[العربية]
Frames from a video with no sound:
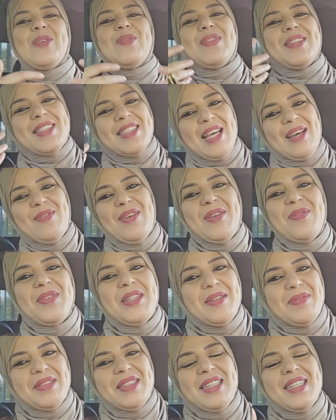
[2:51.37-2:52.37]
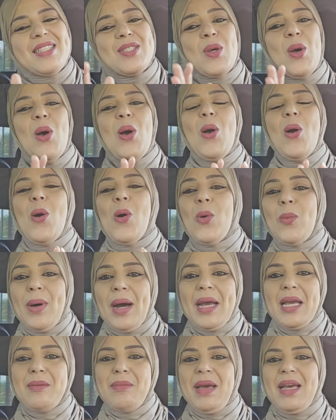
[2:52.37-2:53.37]
من زمان مني بديت
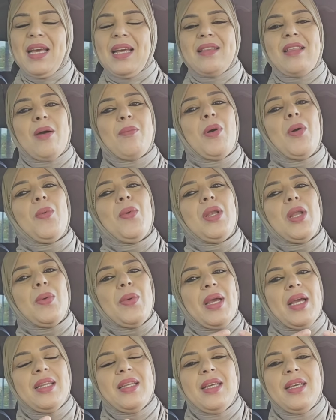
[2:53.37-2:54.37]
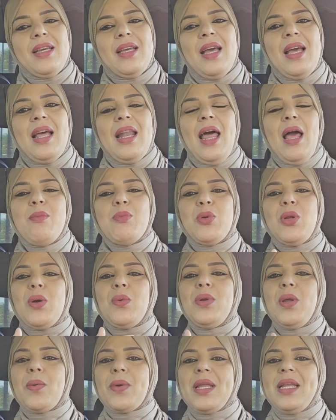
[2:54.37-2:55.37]
وباقيين معايا دابا ولاو يعني الحمد لله
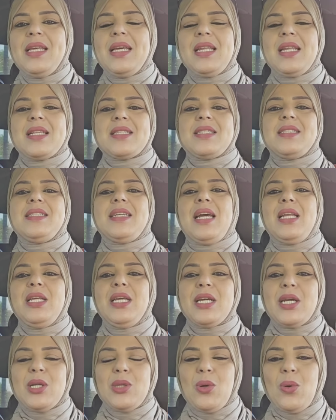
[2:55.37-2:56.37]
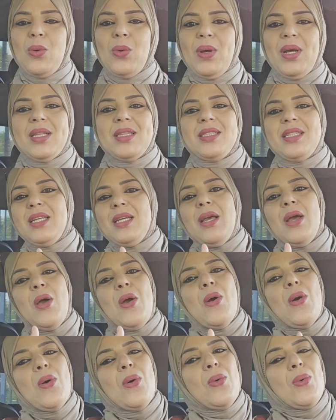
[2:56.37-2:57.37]
ولاو كليانات ديالي كيدخلوا عندي
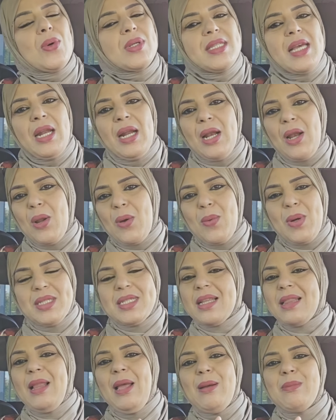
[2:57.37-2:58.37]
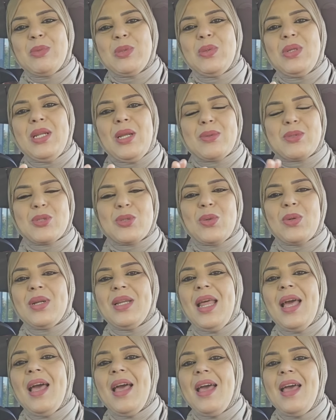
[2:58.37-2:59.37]
وكثر على خواتات الحمد لله والشكر
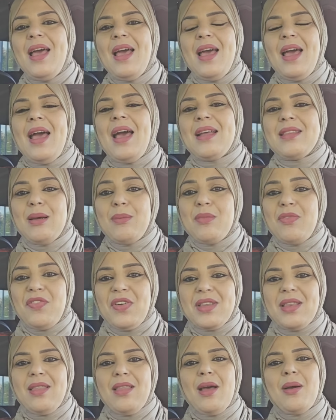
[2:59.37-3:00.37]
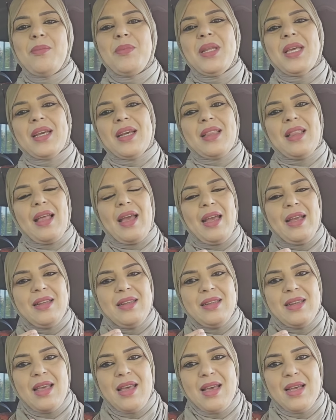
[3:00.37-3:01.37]
لله هذا من فضل الله مني كتلقاي
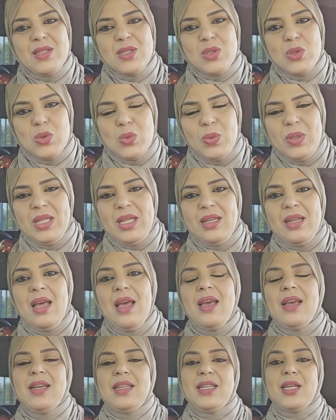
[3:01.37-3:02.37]
الناس زوينين يعني